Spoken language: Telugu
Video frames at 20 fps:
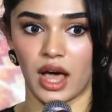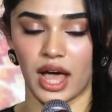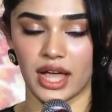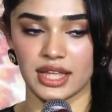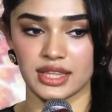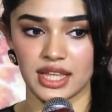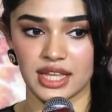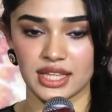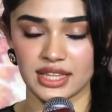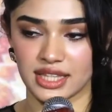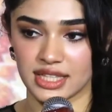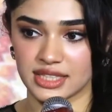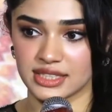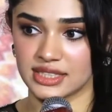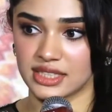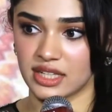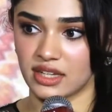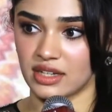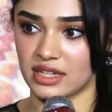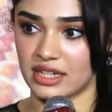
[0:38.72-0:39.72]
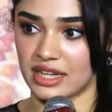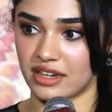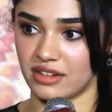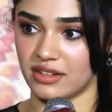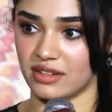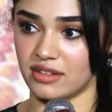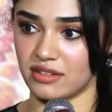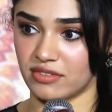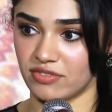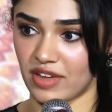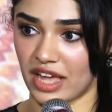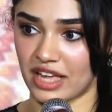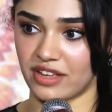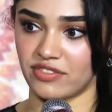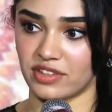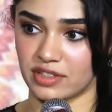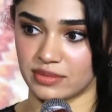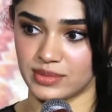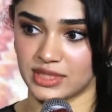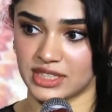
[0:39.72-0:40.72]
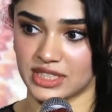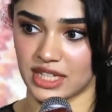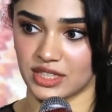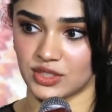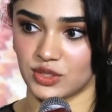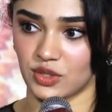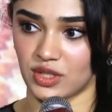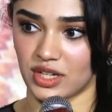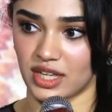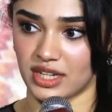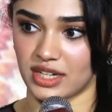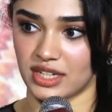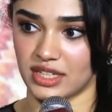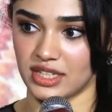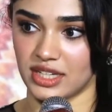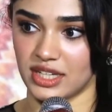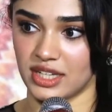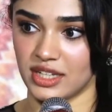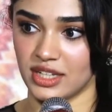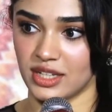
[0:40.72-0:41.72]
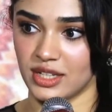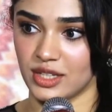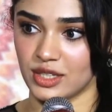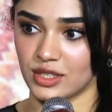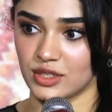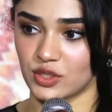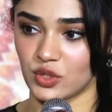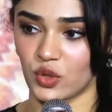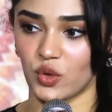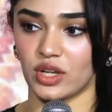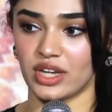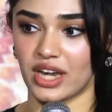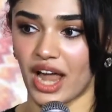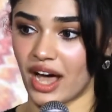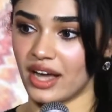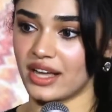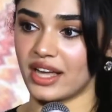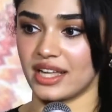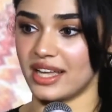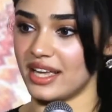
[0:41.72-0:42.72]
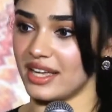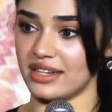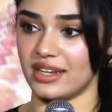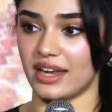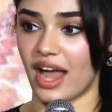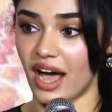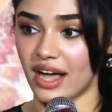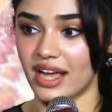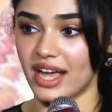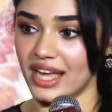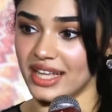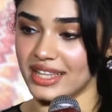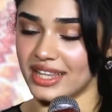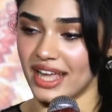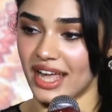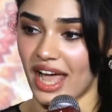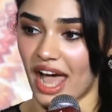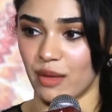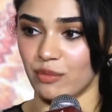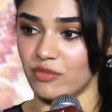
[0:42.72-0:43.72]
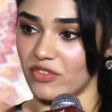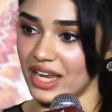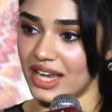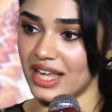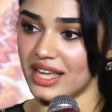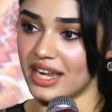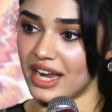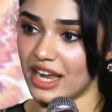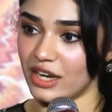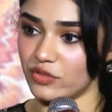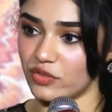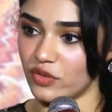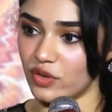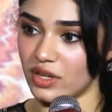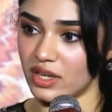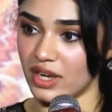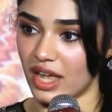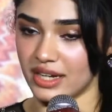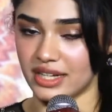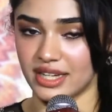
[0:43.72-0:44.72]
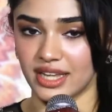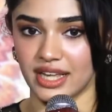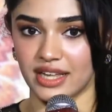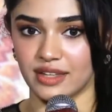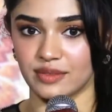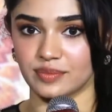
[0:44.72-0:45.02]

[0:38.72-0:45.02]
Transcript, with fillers: ఐ థింక్ దిస్ ఇయర్ నేను ఫైవ్ ఫిల్మ్స్ చేస్తున్నానండి సో నాకై నాకైతే ఐఎమ్ వెరీ గ్రేట్ఫుల్ అంటే